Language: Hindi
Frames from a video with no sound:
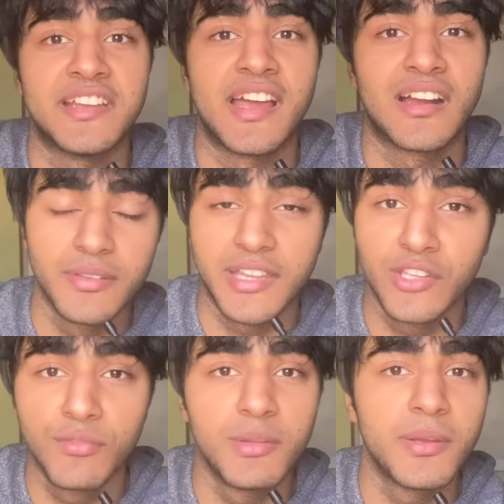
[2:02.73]
जाएगा
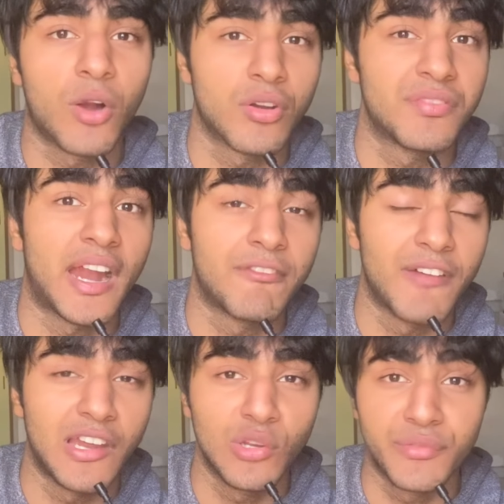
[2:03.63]
देन यू विल बी आउट ऑफ
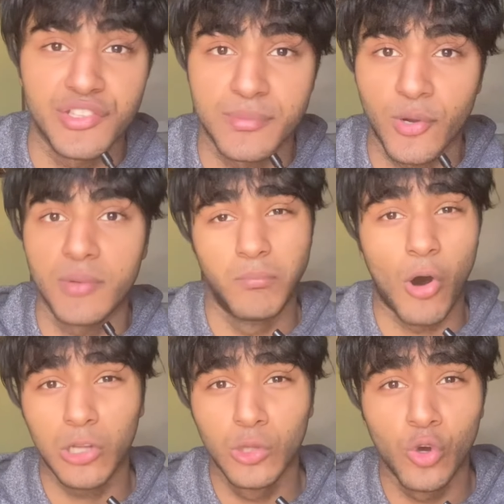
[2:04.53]
दैट वैल्यू ऑफ डिसअपॉइंटमेंट
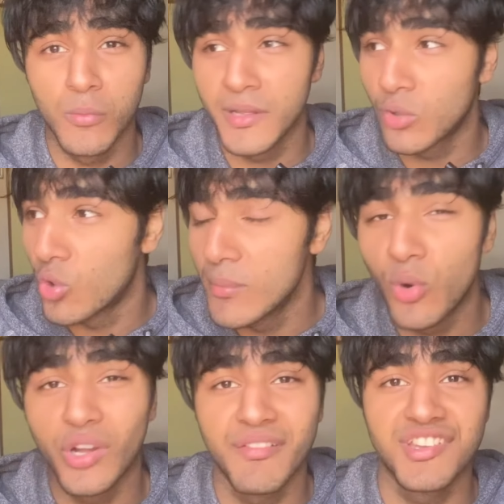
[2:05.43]
बहुत लोगों पर कोई
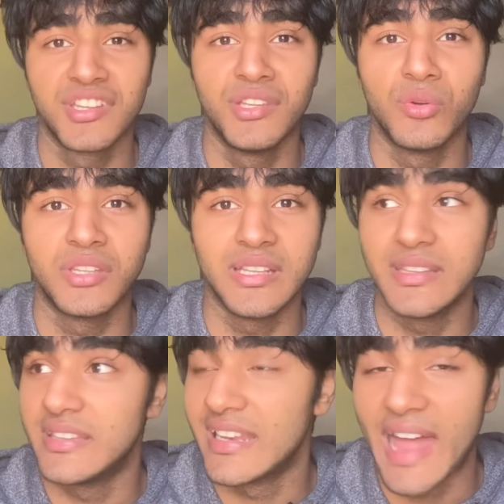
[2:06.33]
मोटिवेशन नहीं होती
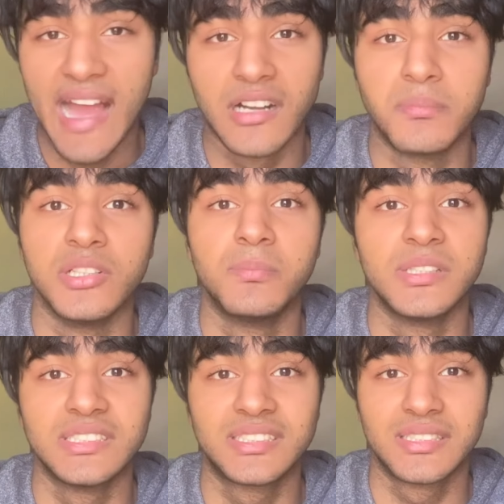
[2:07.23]
दे लैक अ
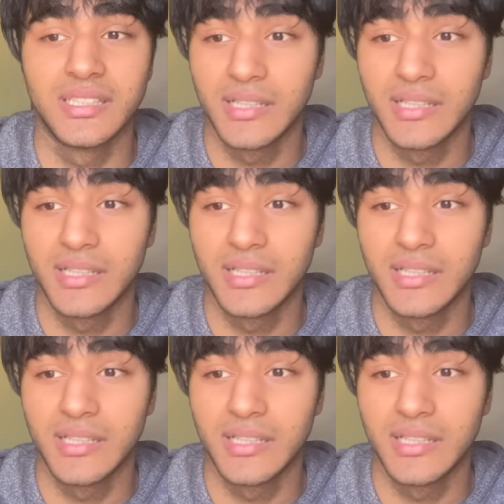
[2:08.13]
पर्पस